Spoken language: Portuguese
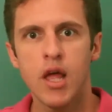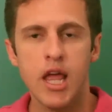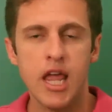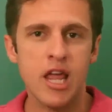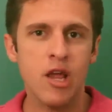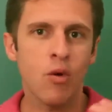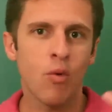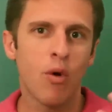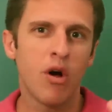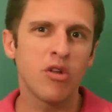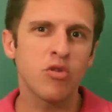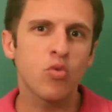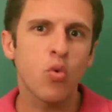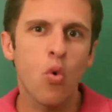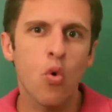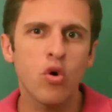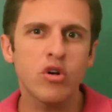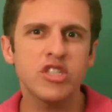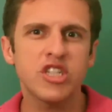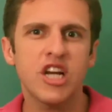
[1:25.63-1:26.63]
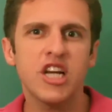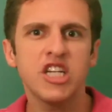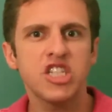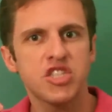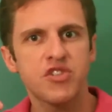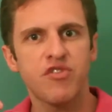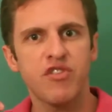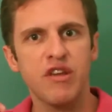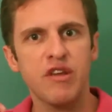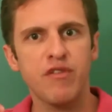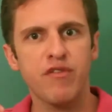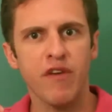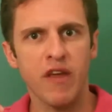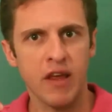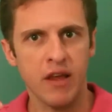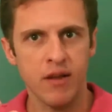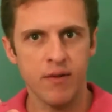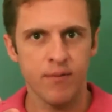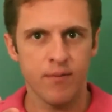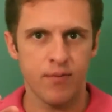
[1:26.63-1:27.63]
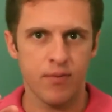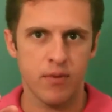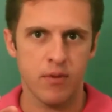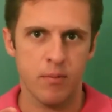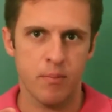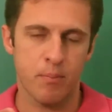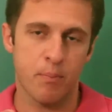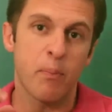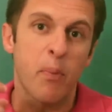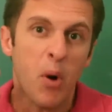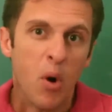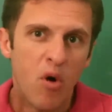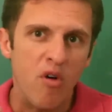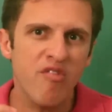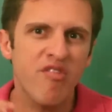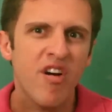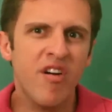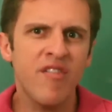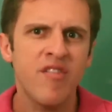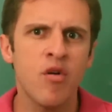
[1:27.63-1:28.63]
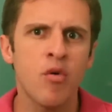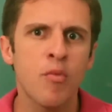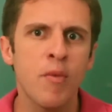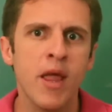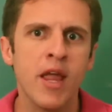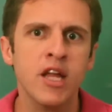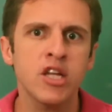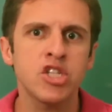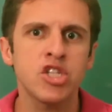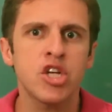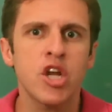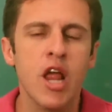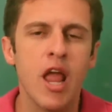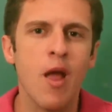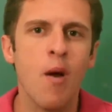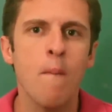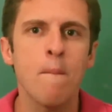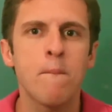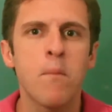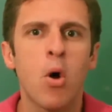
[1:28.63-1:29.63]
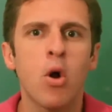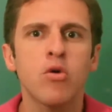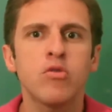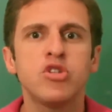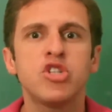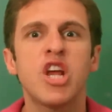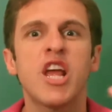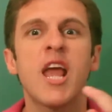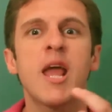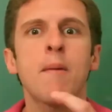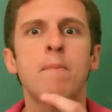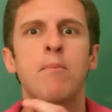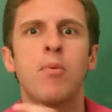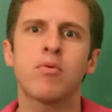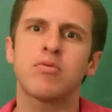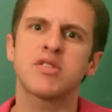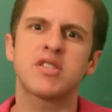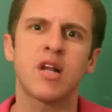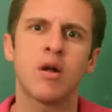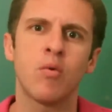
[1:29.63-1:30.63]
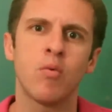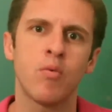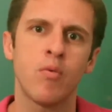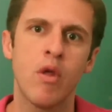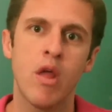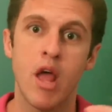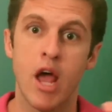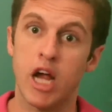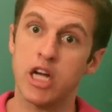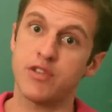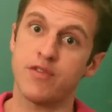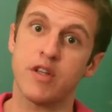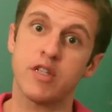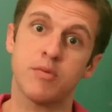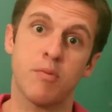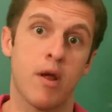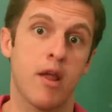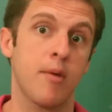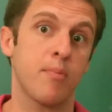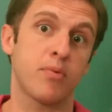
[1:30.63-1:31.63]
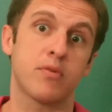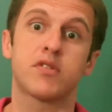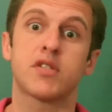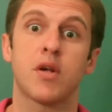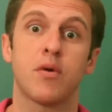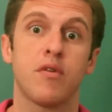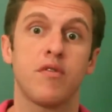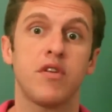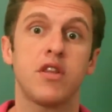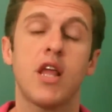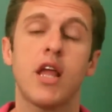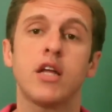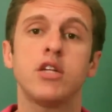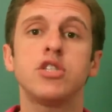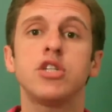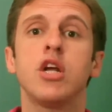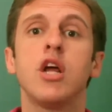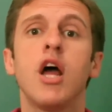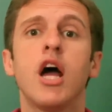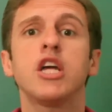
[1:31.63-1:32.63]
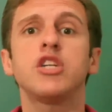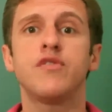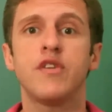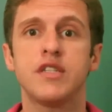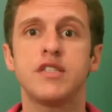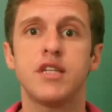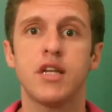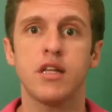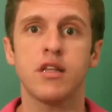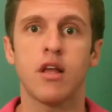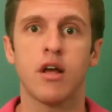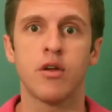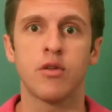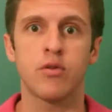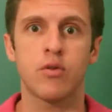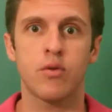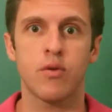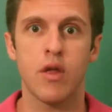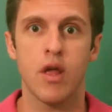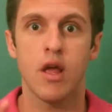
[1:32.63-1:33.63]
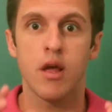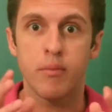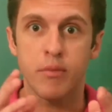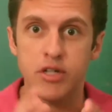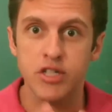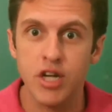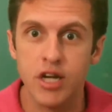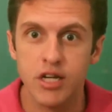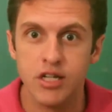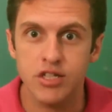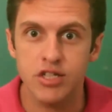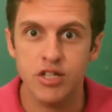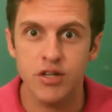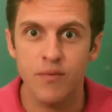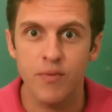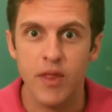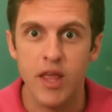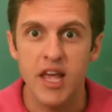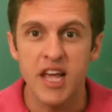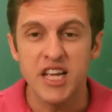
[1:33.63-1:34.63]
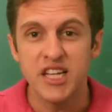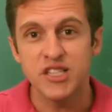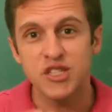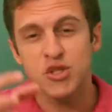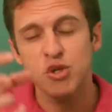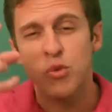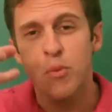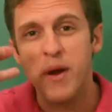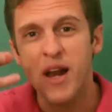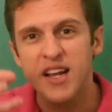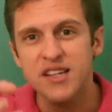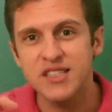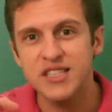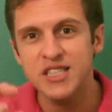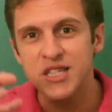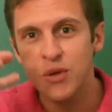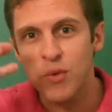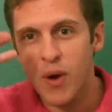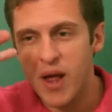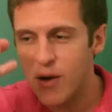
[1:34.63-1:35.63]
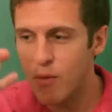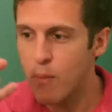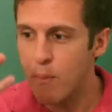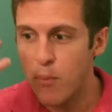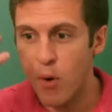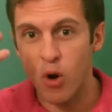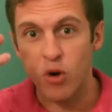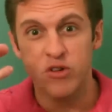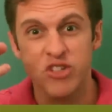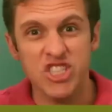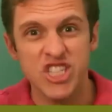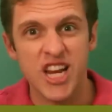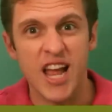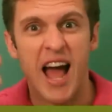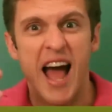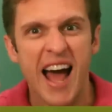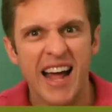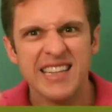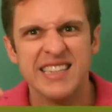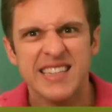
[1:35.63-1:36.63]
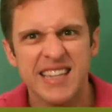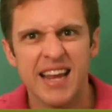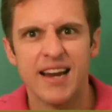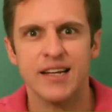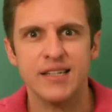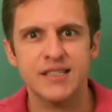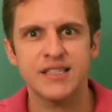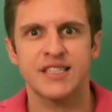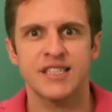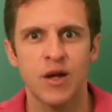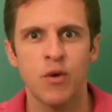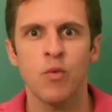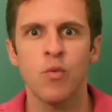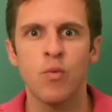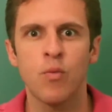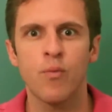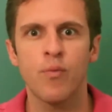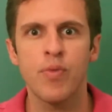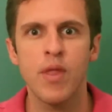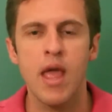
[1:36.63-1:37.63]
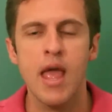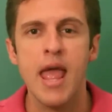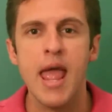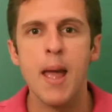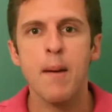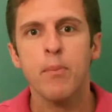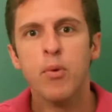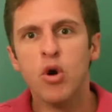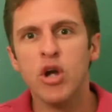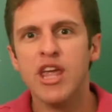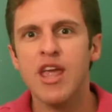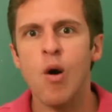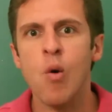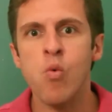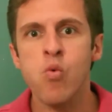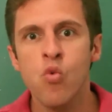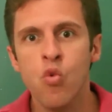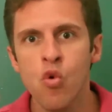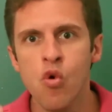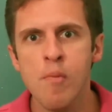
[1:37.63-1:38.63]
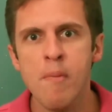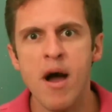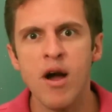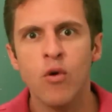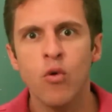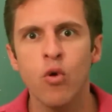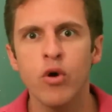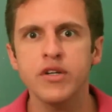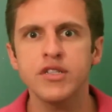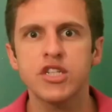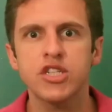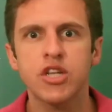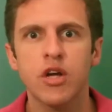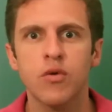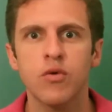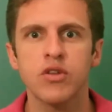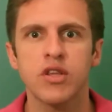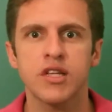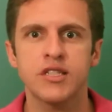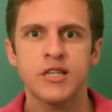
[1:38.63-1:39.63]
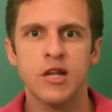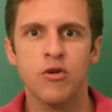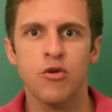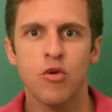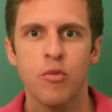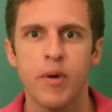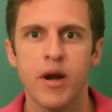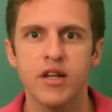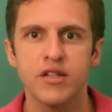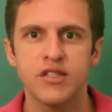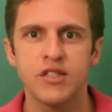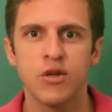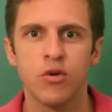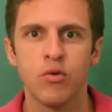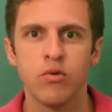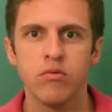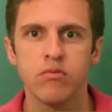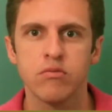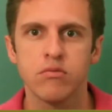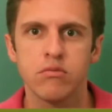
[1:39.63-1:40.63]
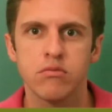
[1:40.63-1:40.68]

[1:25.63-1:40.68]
enquanto onde eles vivem provavelmente é um polo de repulsão. Às vezes uma repulsão evidente, às vezes nem tanto. Mas, gente, se o Brasil é um polo de atração, é porque alguma coisa está acontecendo no Brasil